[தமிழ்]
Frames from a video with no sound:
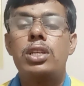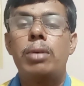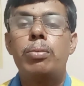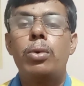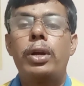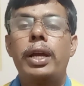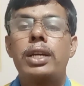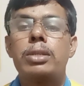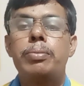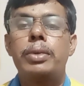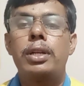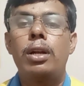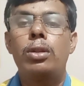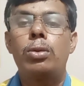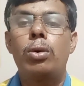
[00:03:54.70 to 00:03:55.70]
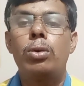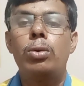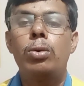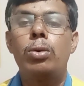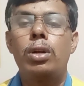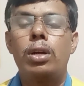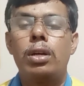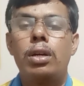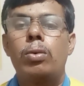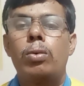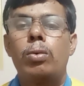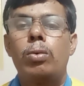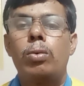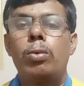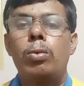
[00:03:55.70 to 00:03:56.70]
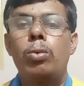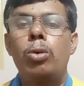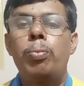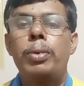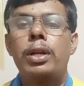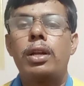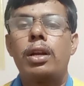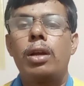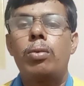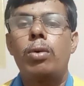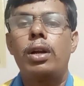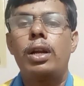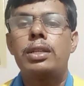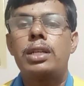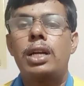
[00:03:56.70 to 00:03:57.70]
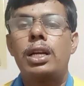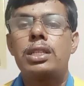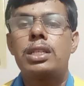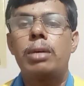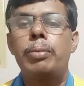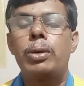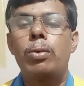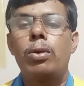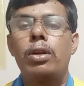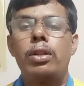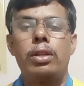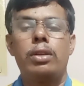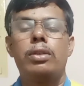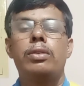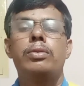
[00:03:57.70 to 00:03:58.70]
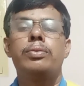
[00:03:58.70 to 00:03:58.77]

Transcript: ஜம்மு காஷ்மீரில் தொண்ணூறு உறுப்பினர்களை கொண்ட சட்டசபை உள்ளது